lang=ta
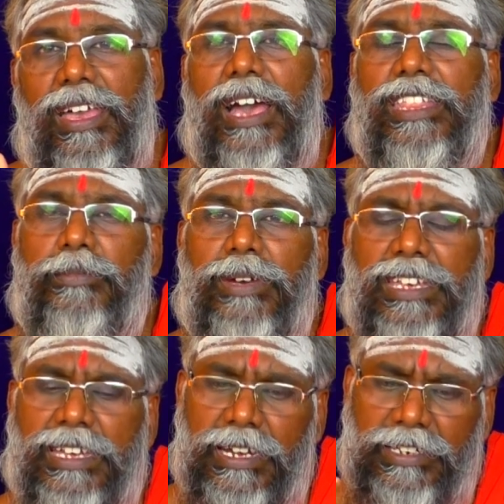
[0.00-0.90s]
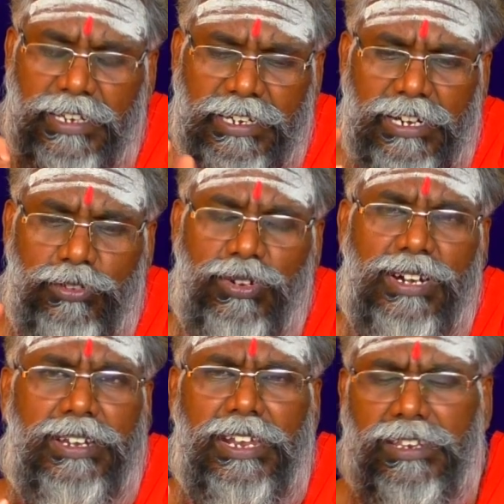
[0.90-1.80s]
அதே மாதிரி கெட்ட
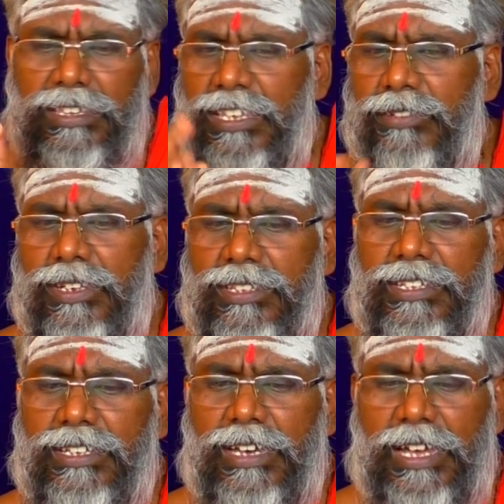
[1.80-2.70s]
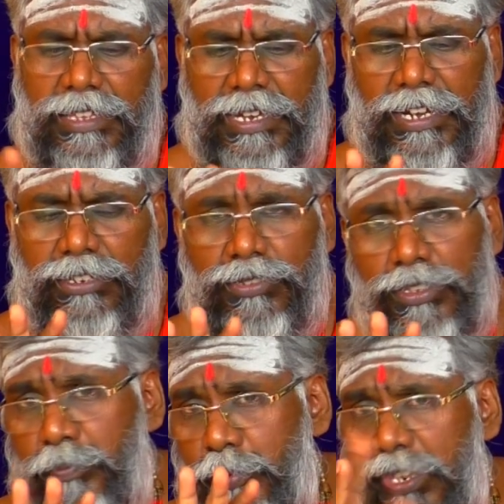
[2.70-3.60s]
கனவுகள் நிறைய வருது அந்த கனவு
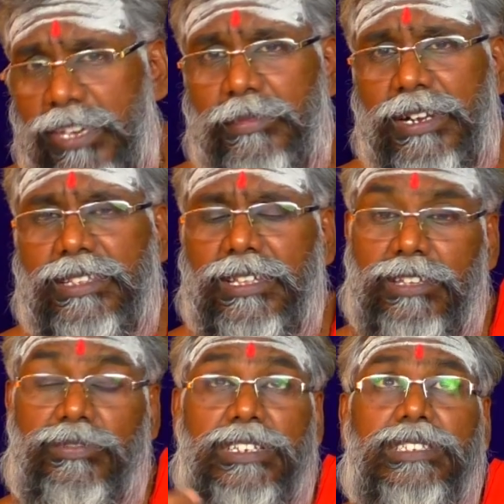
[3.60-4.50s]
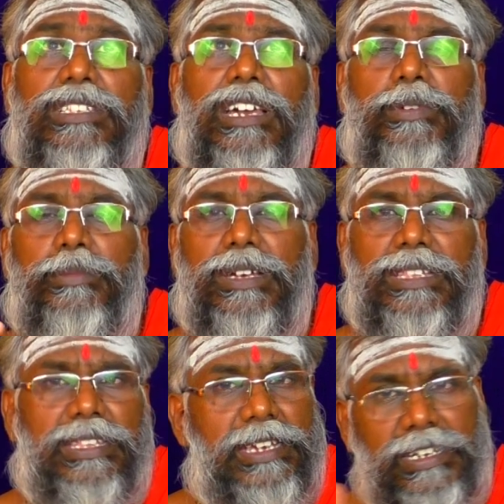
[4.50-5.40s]
வந்து புரிய மாட்டேங்குது அதை விடிஞ்சதுக்கப்புறம்
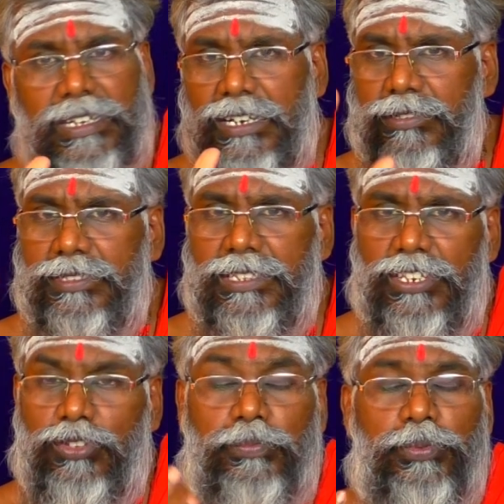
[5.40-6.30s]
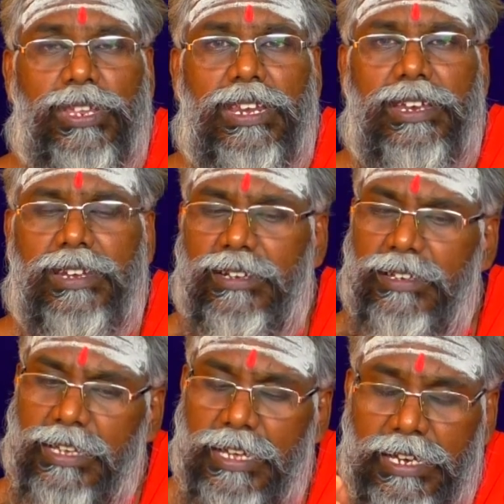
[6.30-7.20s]
பார்த்தா அது கெட்ட கனவுன்னு தெரியும்
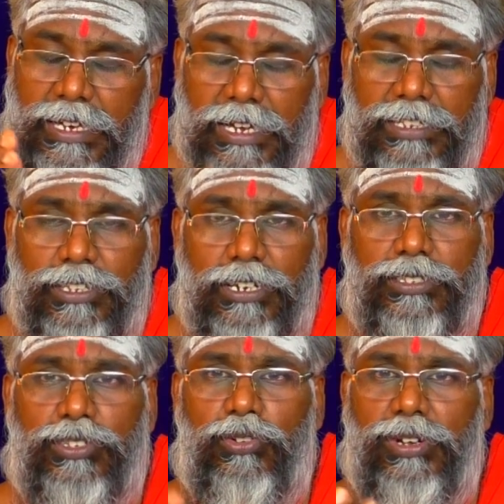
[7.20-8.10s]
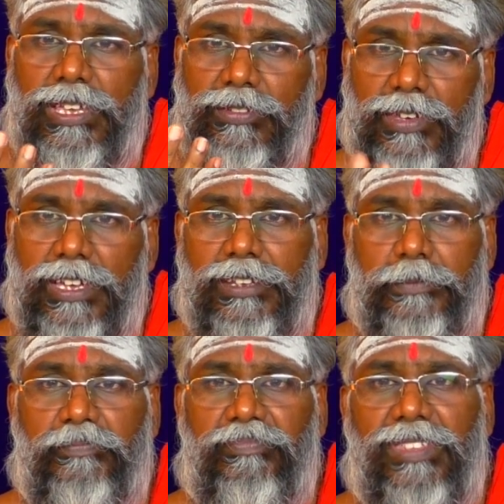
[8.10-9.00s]
புரியலைன்னாலும் கருந்தலசியோடைய வேறு
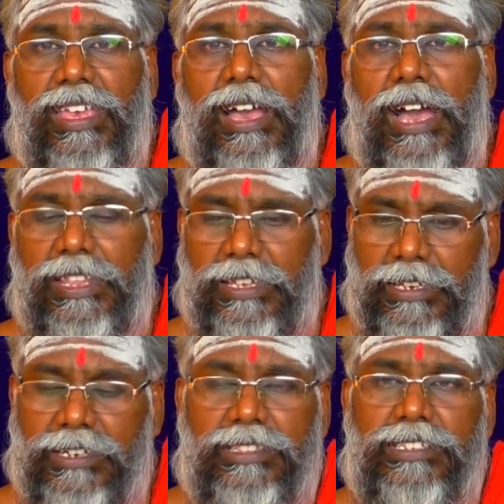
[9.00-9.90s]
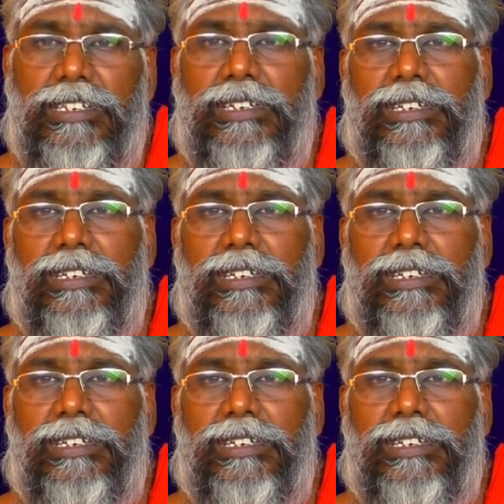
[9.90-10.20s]
அதை எடுத்து